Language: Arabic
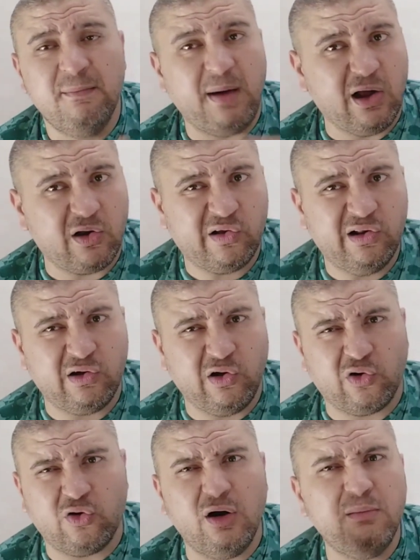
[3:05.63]
مع الراجل
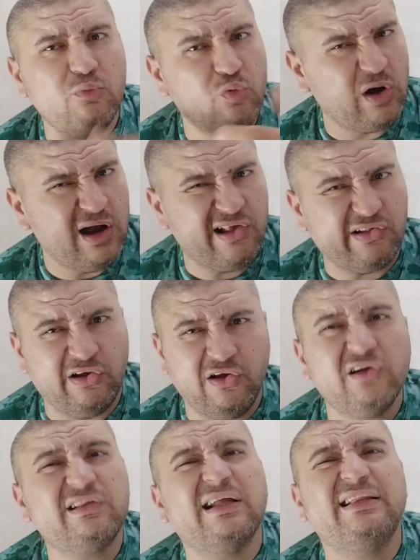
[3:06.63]
كارقام
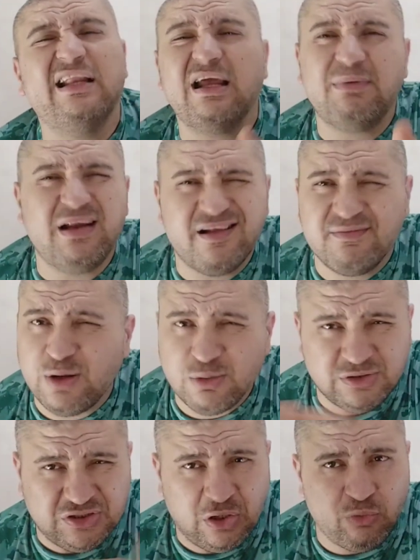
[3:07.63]
وكاحصائيات الدنيا بالنسبه له
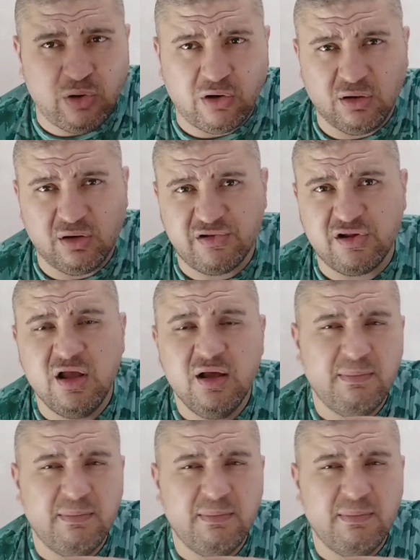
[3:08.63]
مش حلوه خالص